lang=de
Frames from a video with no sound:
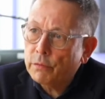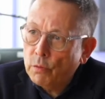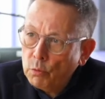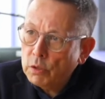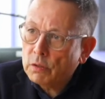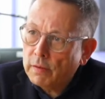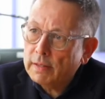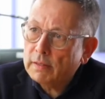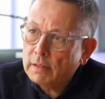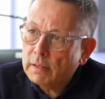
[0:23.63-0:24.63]

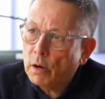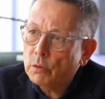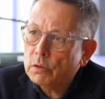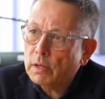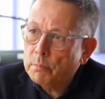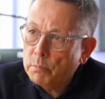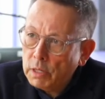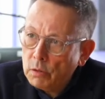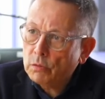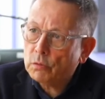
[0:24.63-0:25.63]
25.000
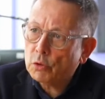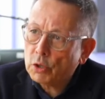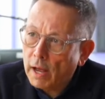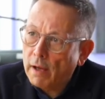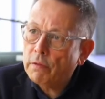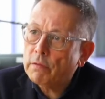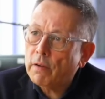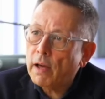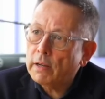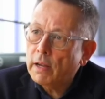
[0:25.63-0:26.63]
Ermittlungs- und
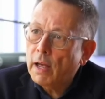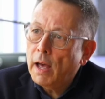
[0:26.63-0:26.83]
Strafverfahren